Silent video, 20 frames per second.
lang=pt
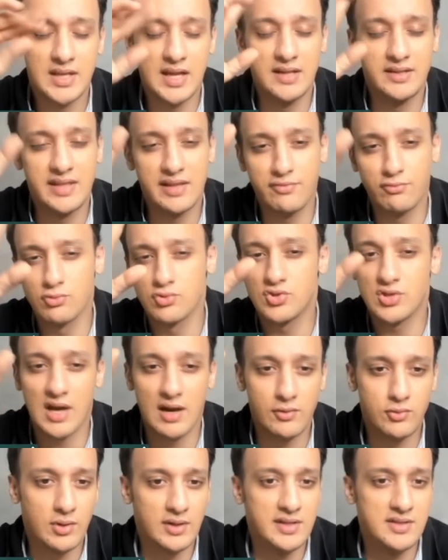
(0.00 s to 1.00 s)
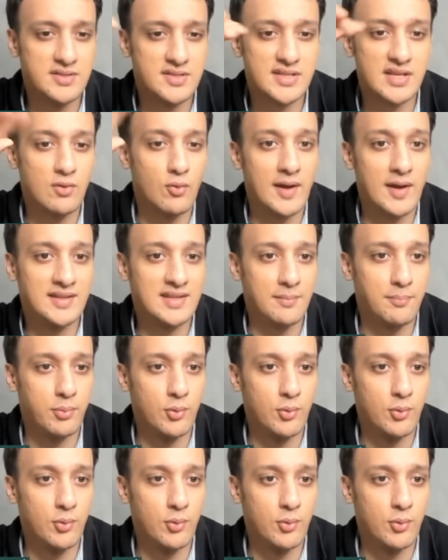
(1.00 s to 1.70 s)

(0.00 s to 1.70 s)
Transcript: e ele teve um salto ali de 50